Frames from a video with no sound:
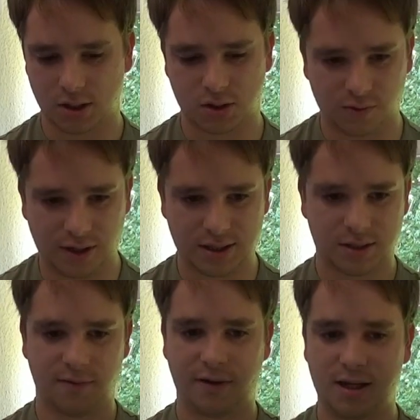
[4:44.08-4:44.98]

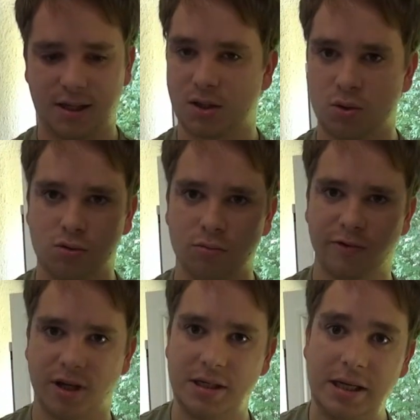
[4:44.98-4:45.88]
Sowas werde ich in
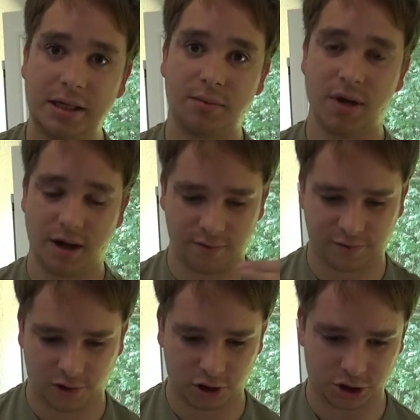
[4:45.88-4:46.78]
Zukunft nicht mehr
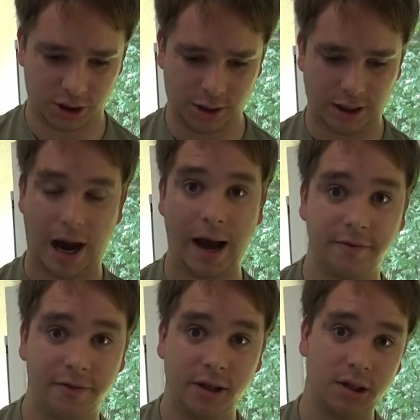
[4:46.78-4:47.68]
vorstellen.
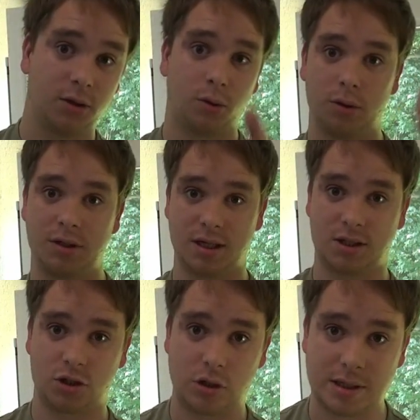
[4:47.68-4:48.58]
Ein Video und das
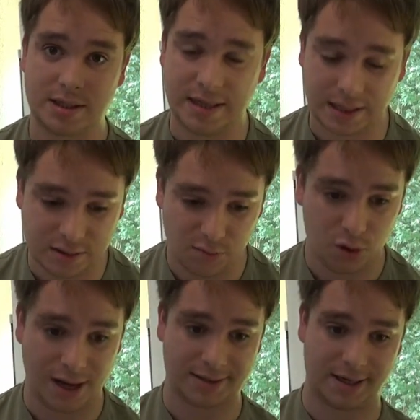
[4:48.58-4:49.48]
ist schon sechs
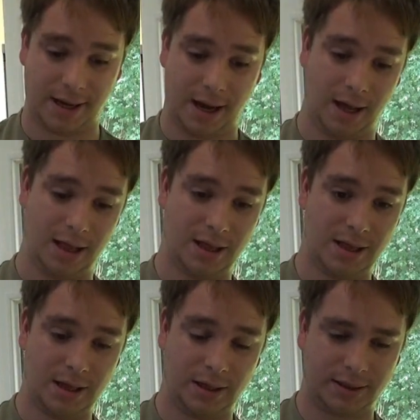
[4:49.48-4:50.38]
Monate her.
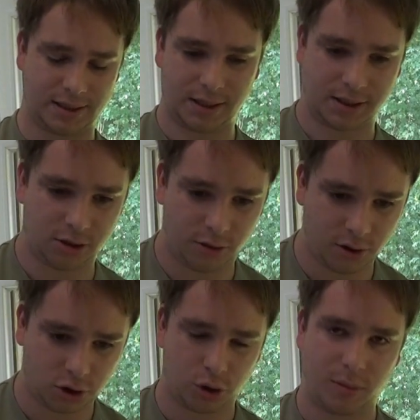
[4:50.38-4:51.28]
Das hatte ich, glaube ich,
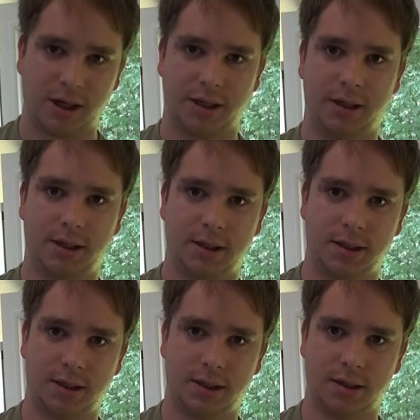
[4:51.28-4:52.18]
auch schon mal in
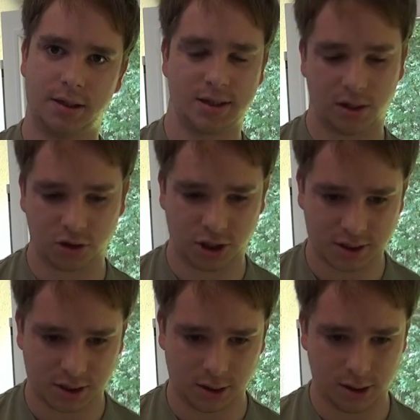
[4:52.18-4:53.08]
den äh,
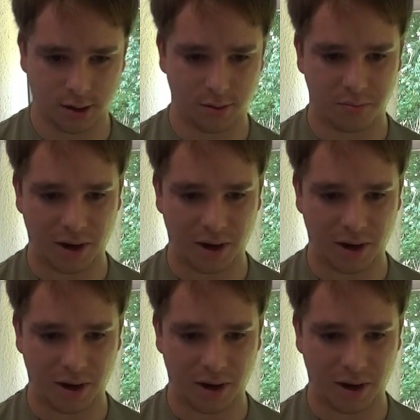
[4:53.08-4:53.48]
Soundchecks drin.